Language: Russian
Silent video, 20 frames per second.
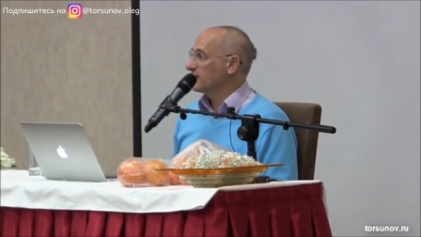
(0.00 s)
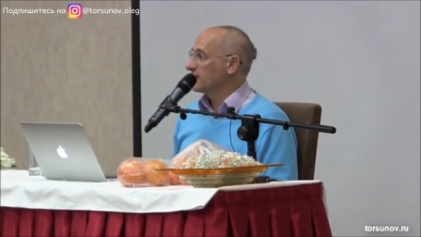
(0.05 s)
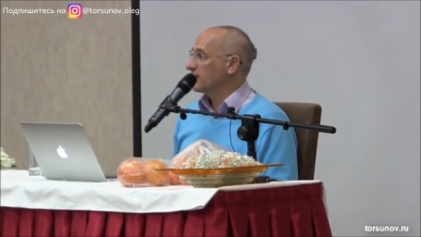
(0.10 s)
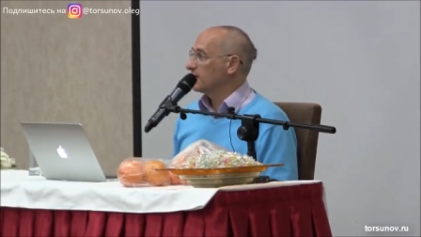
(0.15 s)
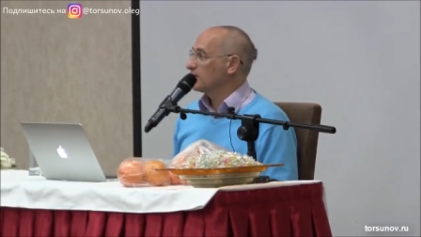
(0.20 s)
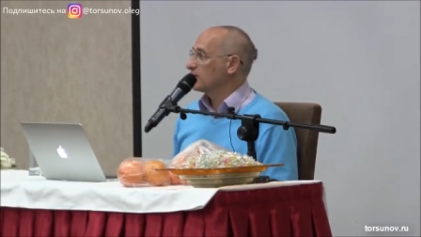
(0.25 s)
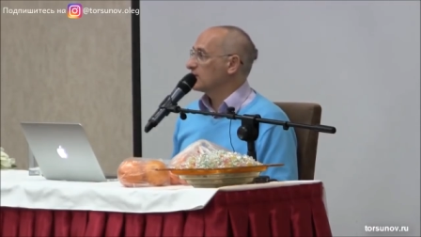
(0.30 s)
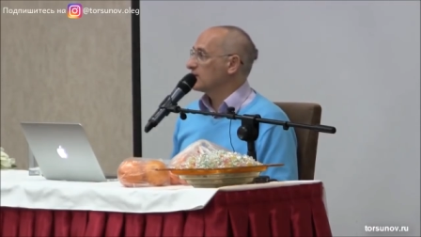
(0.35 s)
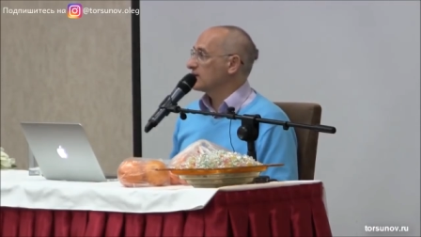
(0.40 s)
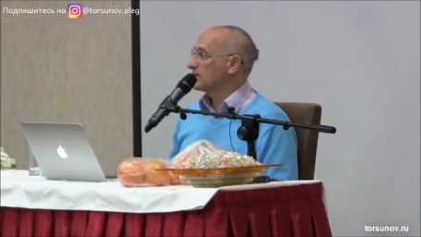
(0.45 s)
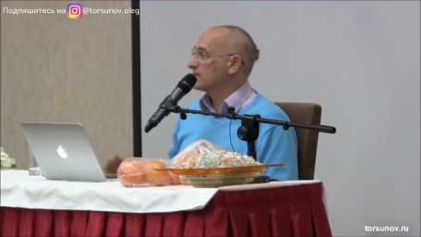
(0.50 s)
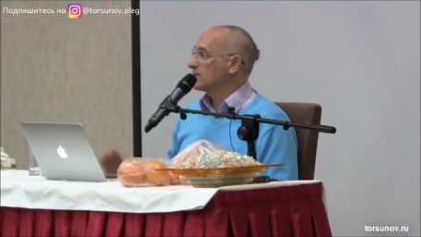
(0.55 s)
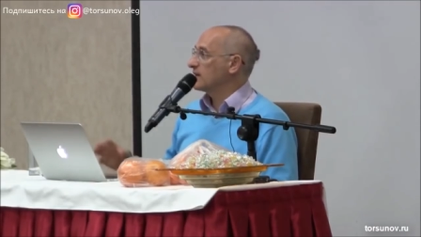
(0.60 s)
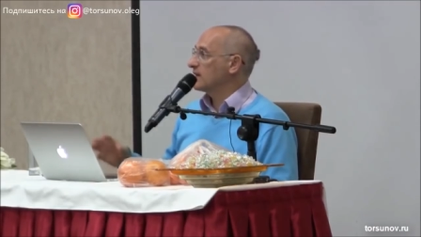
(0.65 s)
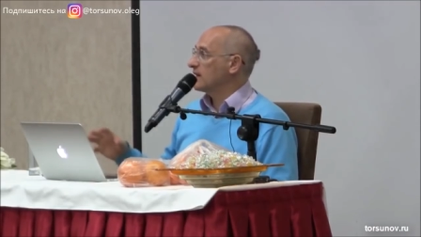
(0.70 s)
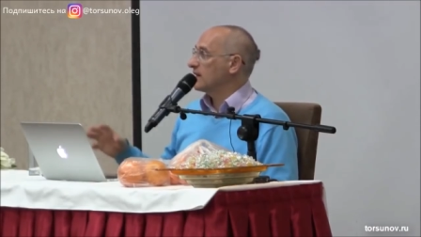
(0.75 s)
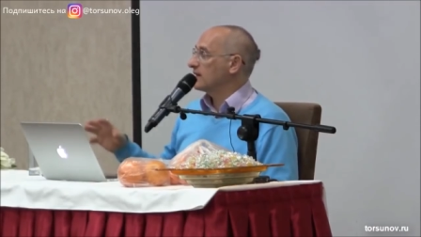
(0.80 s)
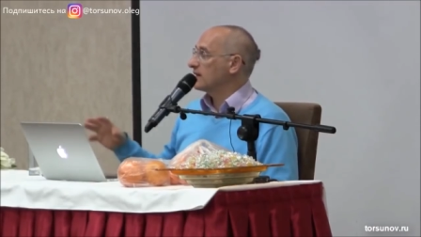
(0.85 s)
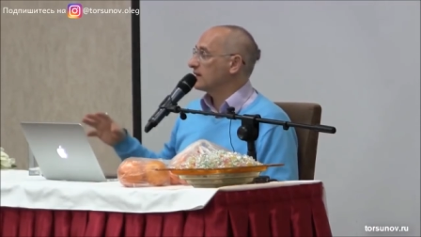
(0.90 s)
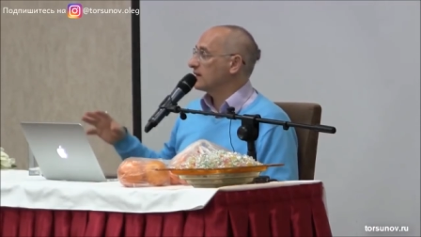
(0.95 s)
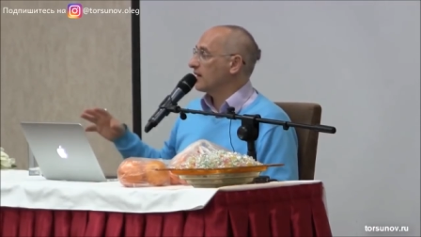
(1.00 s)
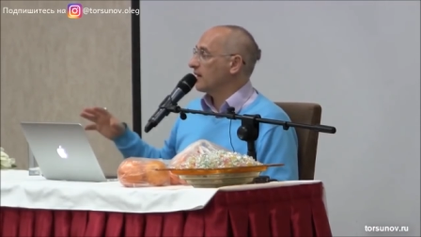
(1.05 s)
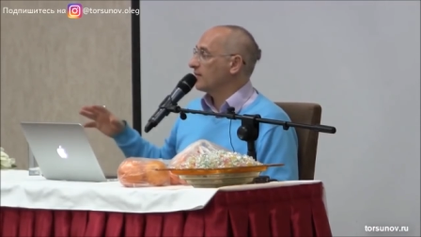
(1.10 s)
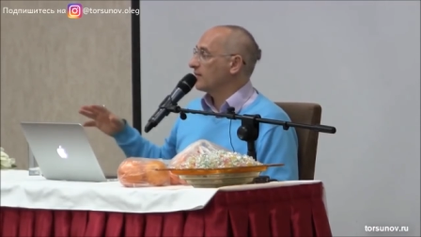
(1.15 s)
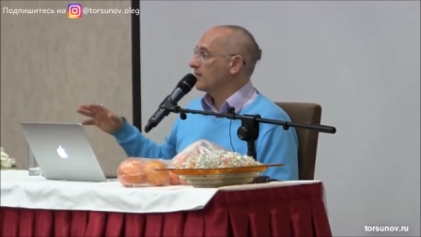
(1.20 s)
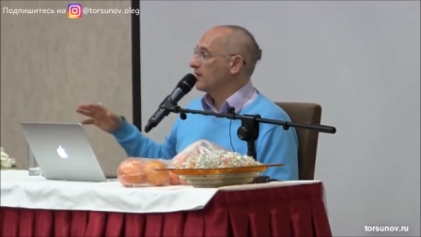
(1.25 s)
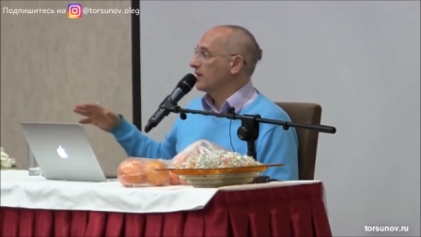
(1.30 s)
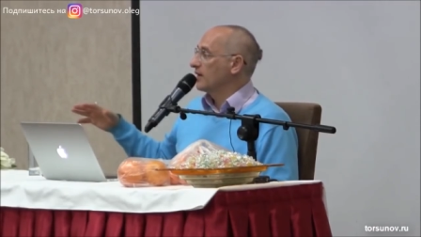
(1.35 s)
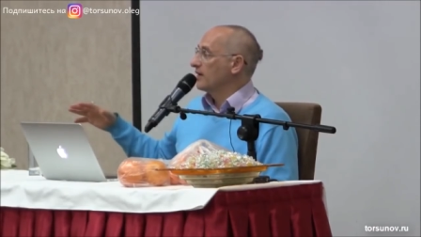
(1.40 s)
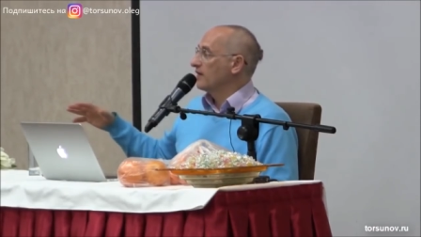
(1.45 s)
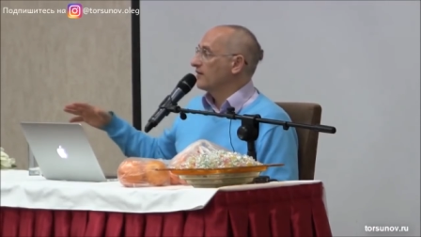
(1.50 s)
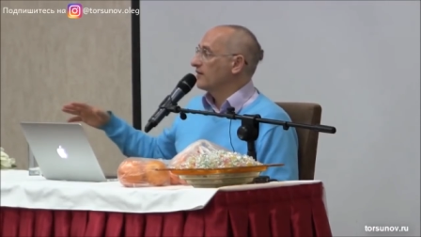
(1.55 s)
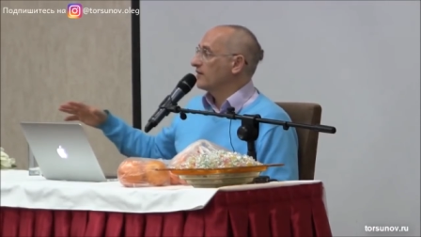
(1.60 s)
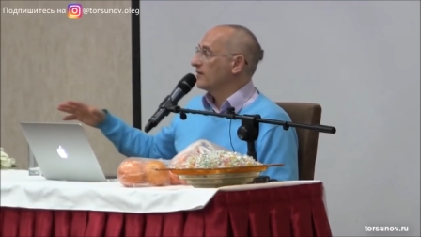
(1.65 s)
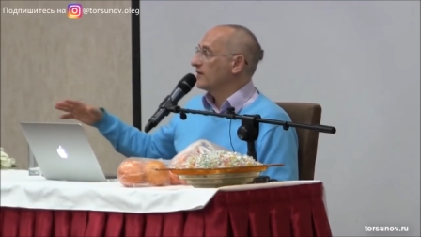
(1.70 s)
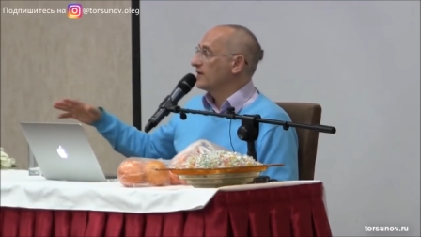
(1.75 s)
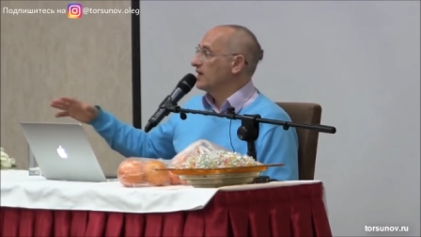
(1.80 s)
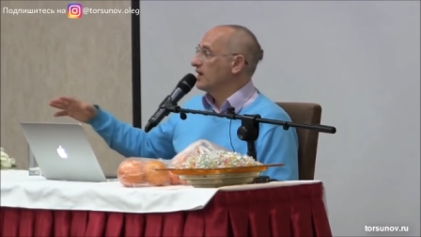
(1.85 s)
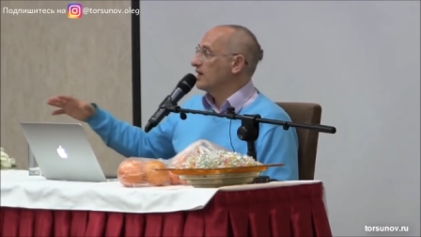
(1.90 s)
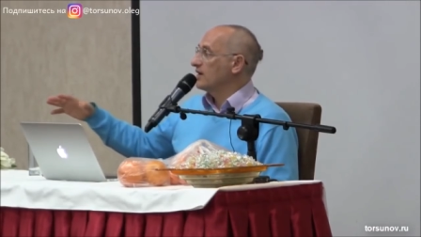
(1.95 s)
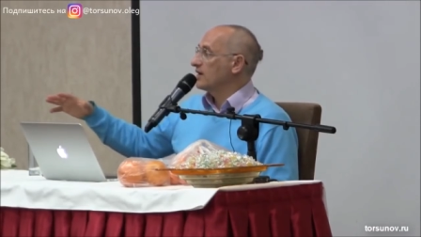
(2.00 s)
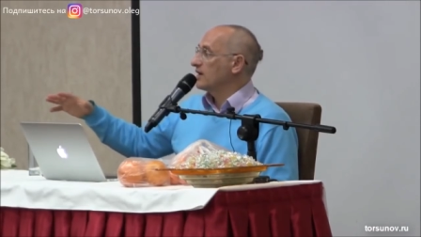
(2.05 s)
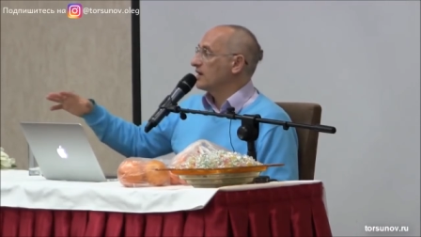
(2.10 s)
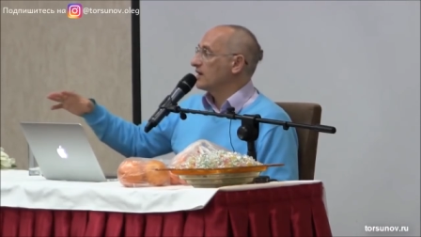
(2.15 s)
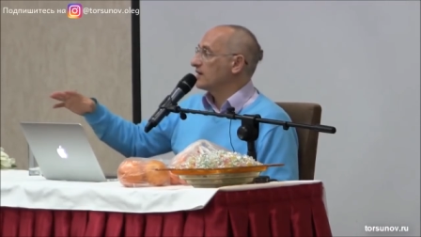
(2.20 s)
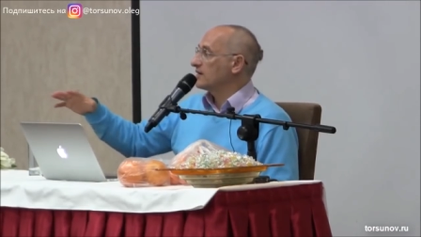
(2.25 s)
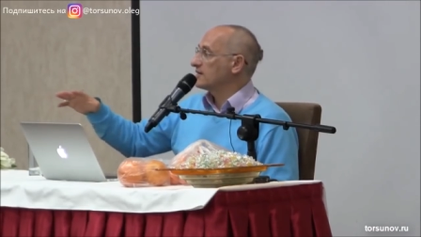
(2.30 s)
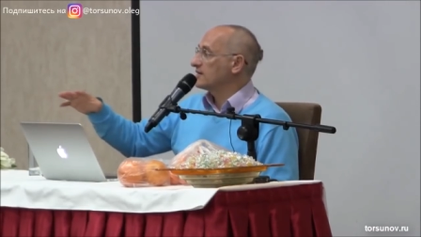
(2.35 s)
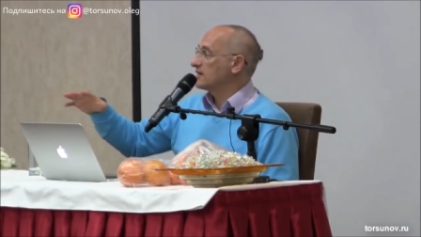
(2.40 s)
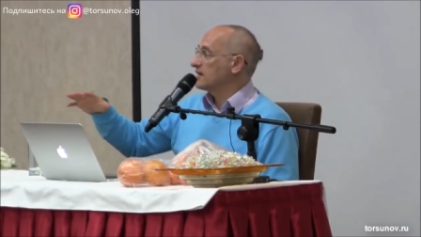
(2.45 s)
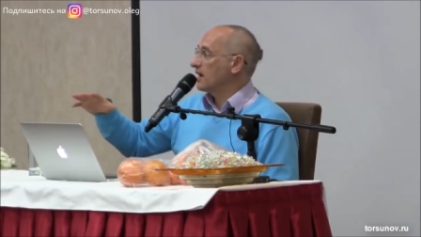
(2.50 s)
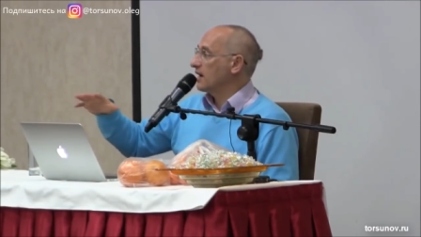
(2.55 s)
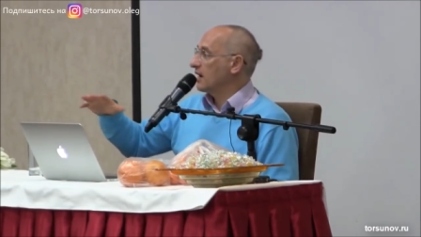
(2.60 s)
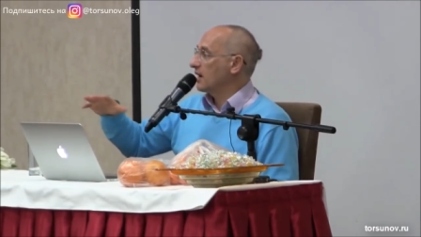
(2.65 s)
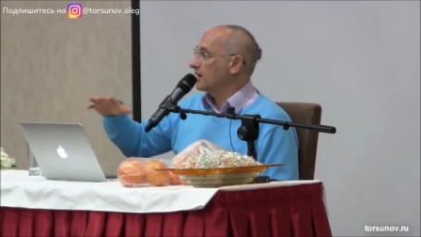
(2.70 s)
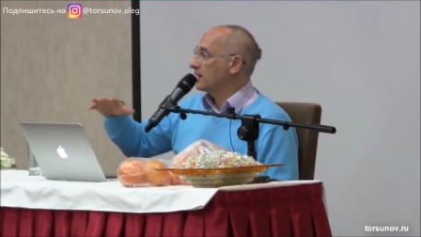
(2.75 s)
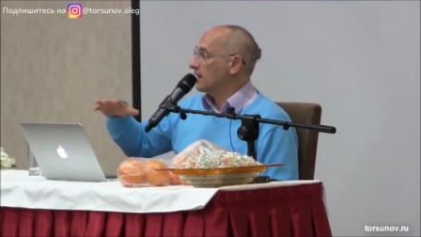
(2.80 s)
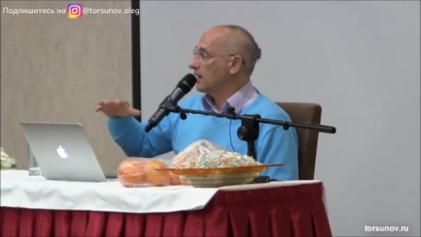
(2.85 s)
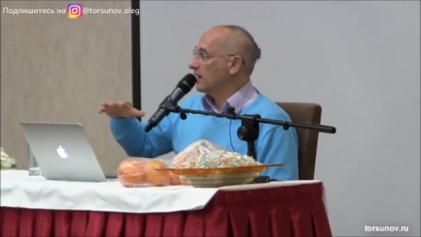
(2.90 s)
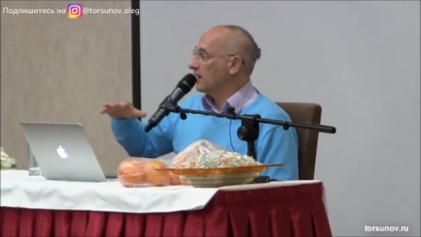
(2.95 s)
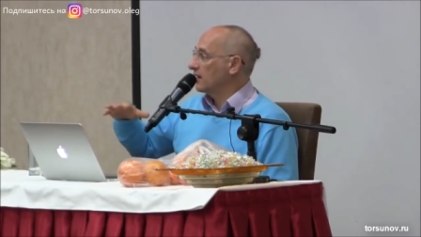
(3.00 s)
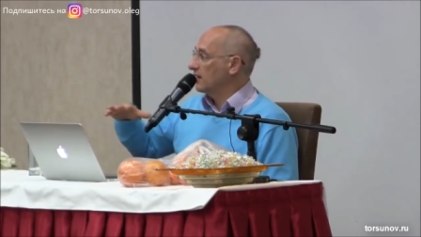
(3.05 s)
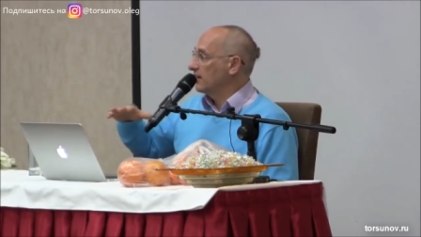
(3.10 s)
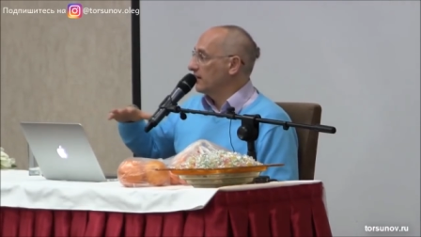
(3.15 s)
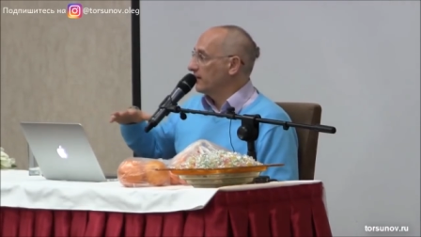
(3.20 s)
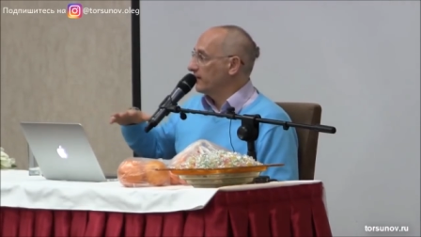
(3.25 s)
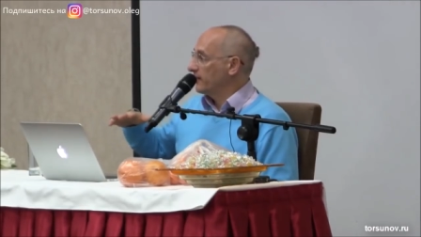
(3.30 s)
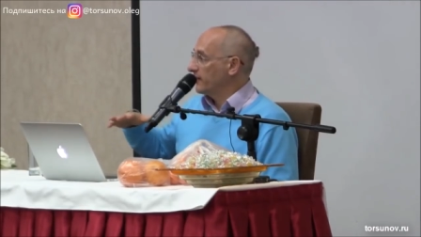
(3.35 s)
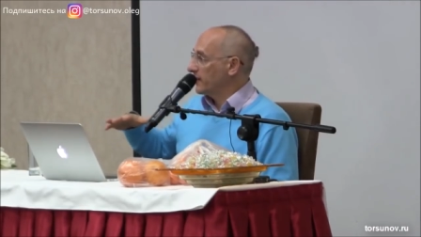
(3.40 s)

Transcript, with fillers: Потому что, смотрите, там деятельность вся, она